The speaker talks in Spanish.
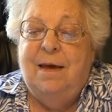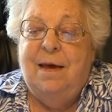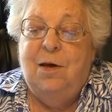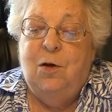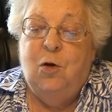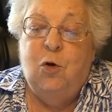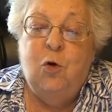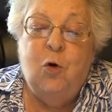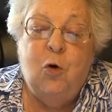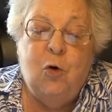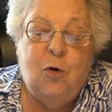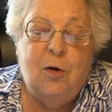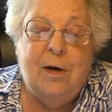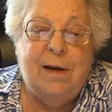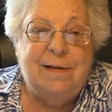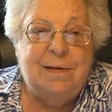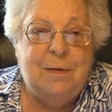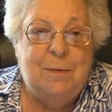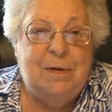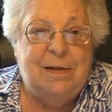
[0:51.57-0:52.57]
y no con
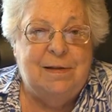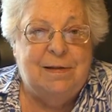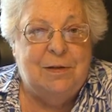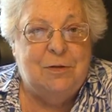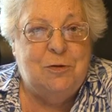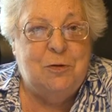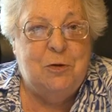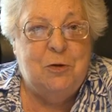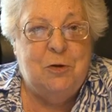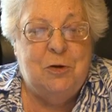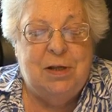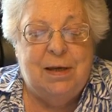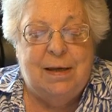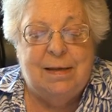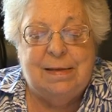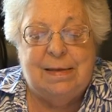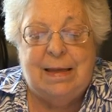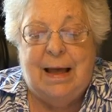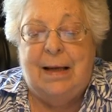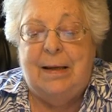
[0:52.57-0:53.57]
la civilización
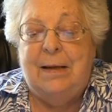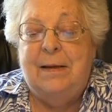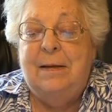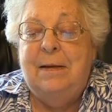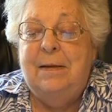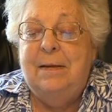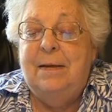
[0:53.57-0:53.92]
oriental.